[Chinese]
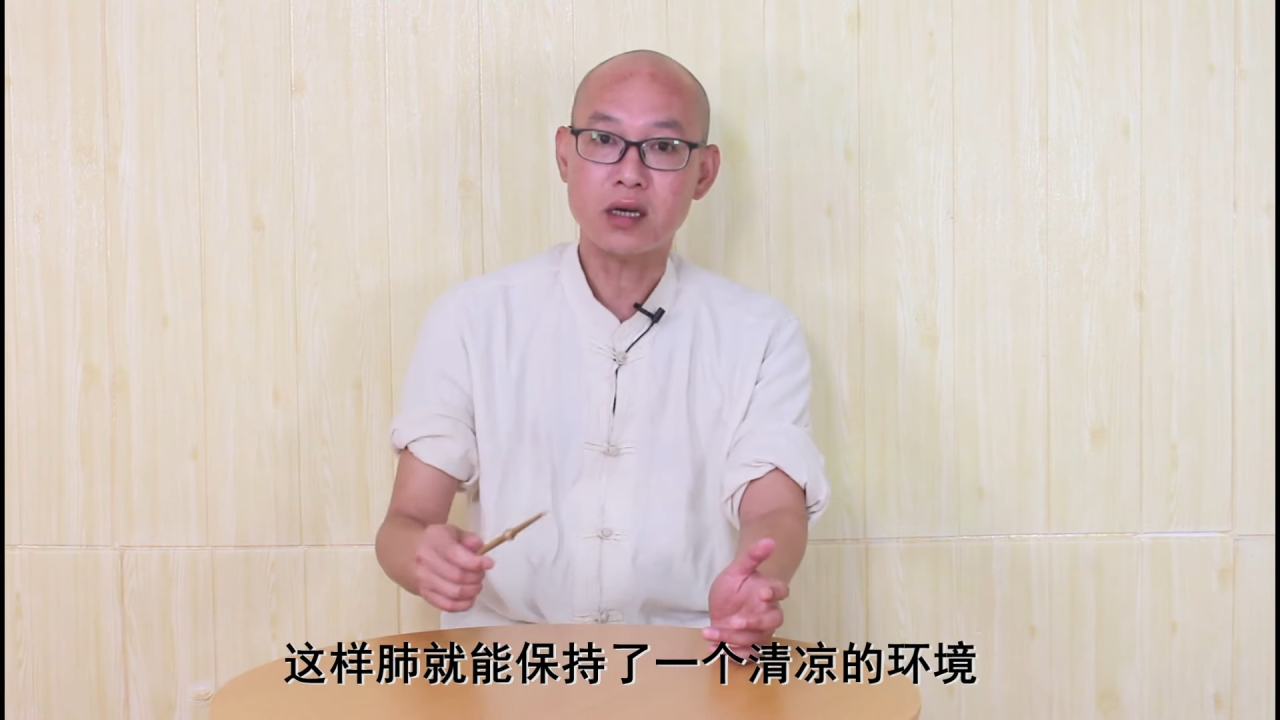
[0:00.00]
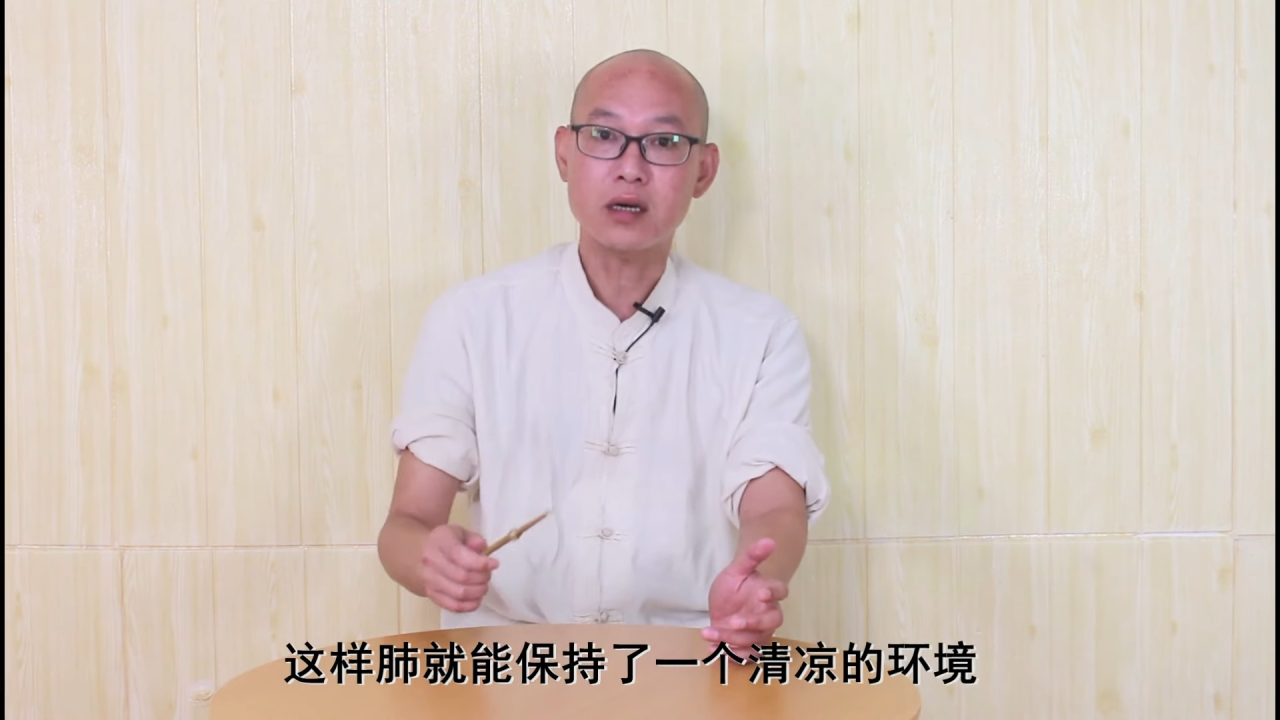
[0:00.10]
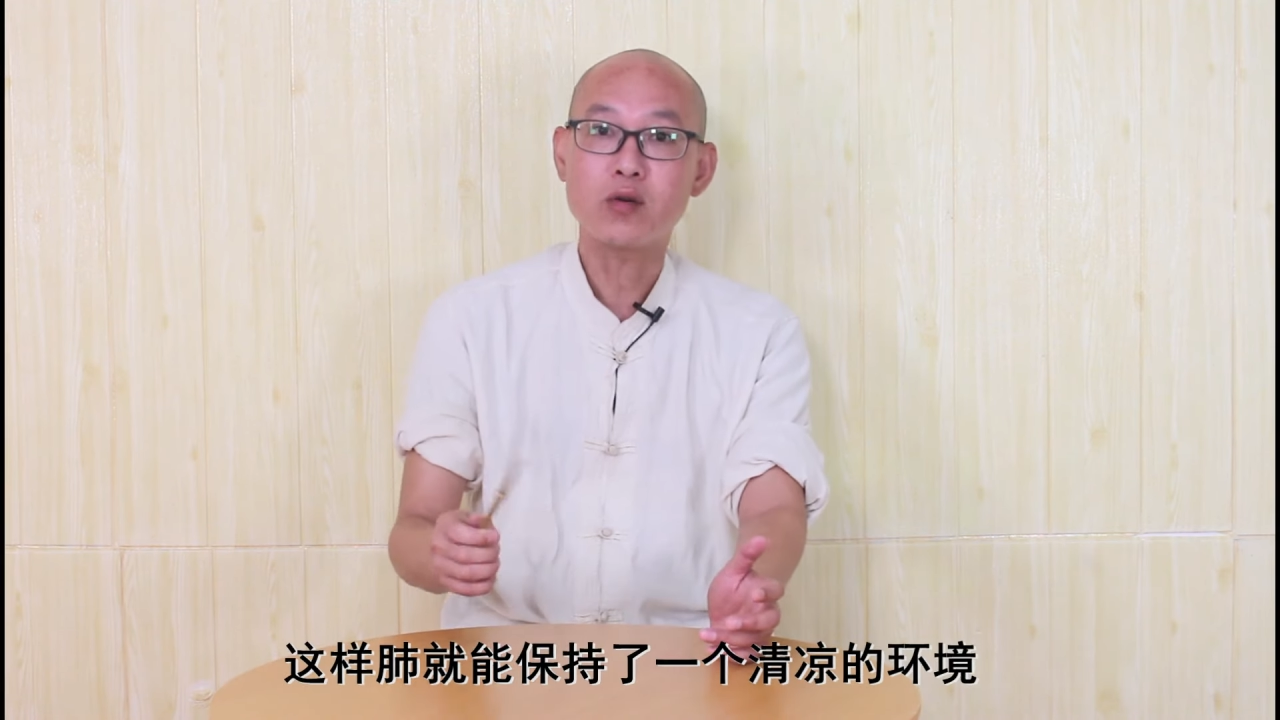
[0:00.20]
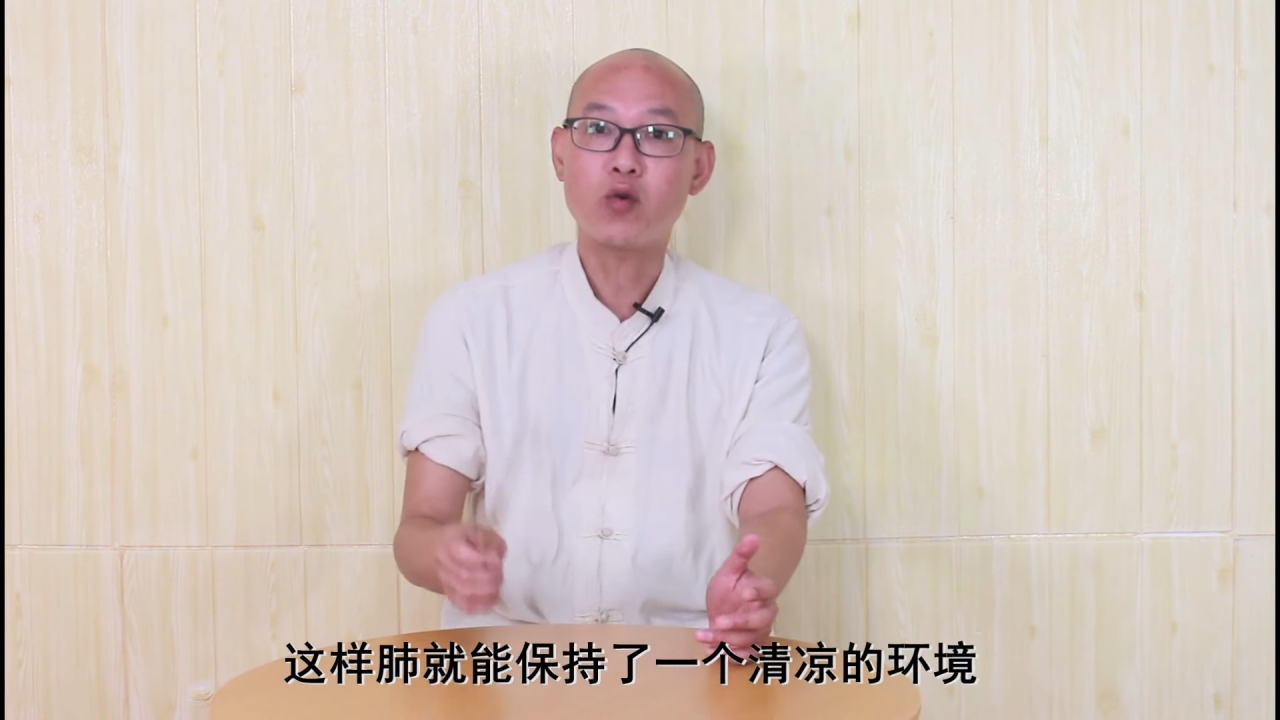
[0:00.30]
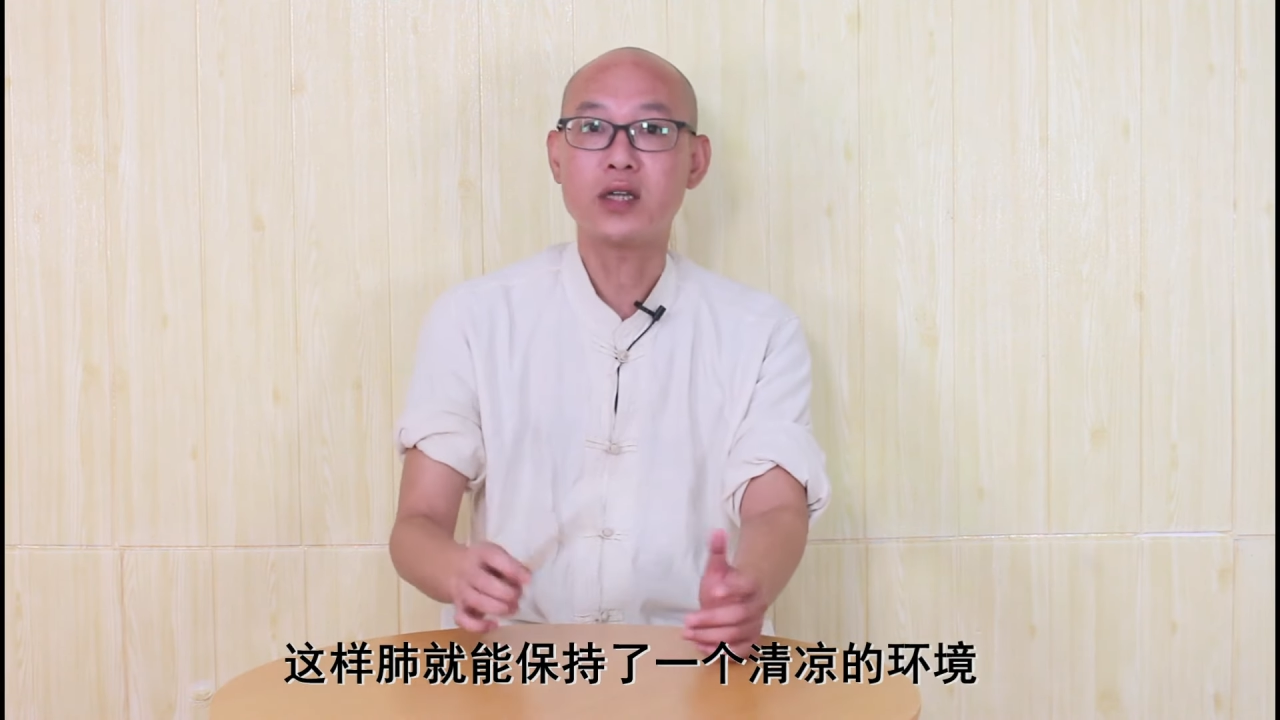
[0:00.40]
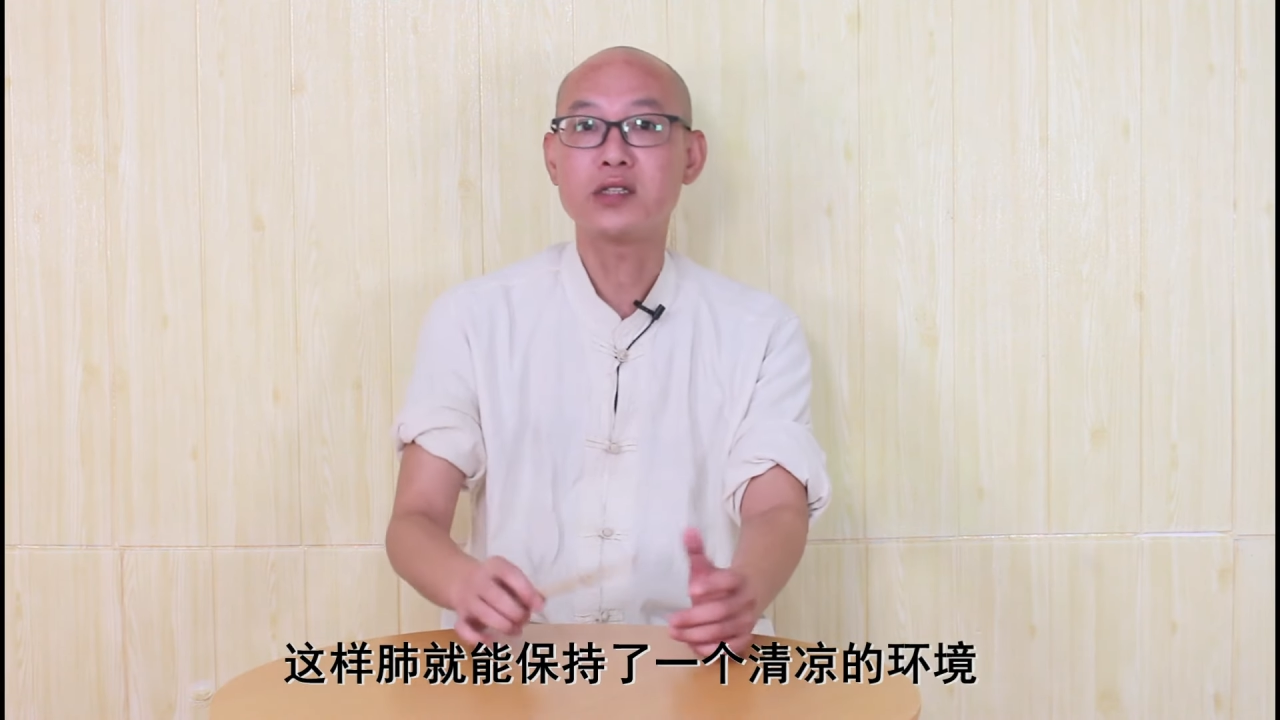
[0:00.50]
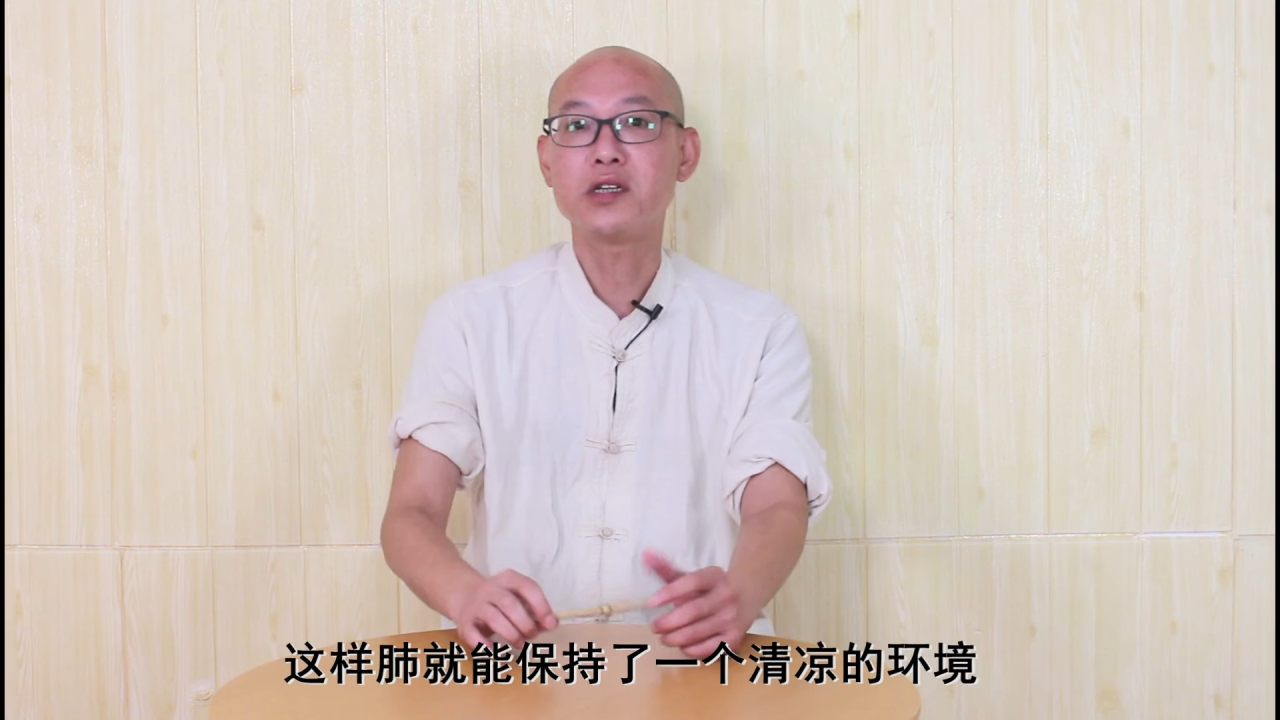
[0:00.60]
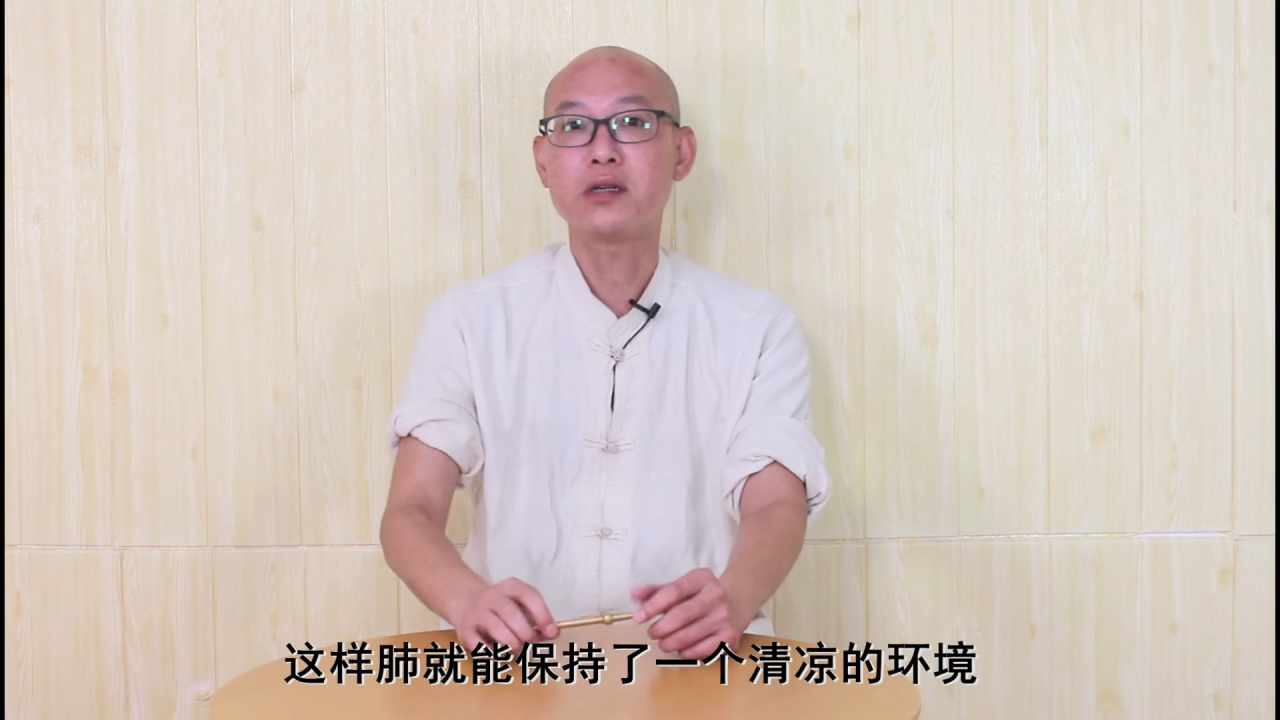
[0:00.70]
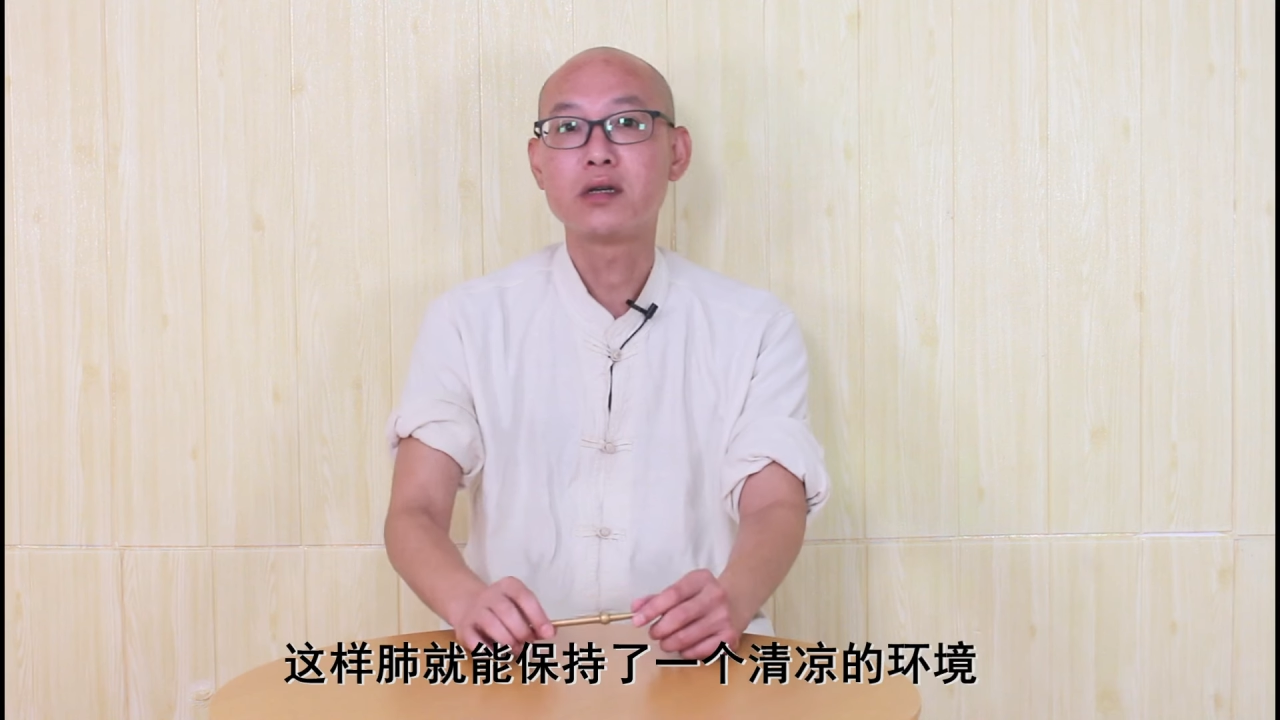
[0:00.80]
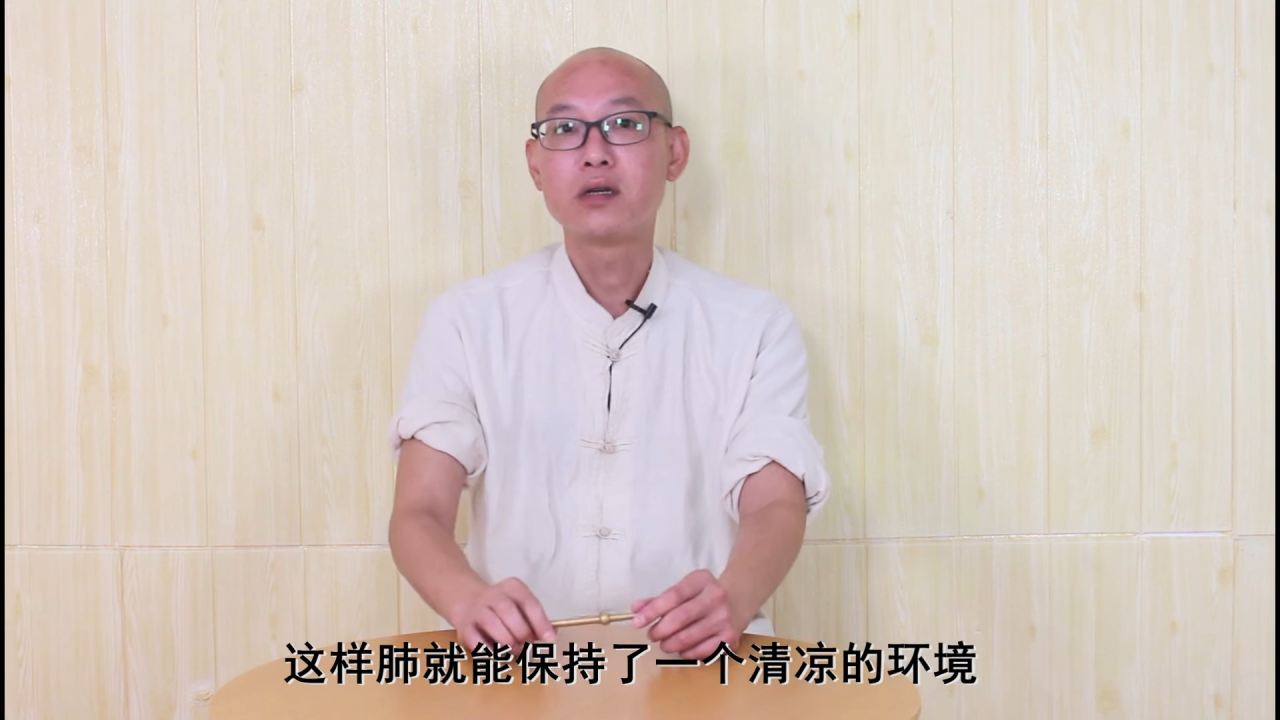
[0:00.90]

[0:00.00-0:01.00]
的环境。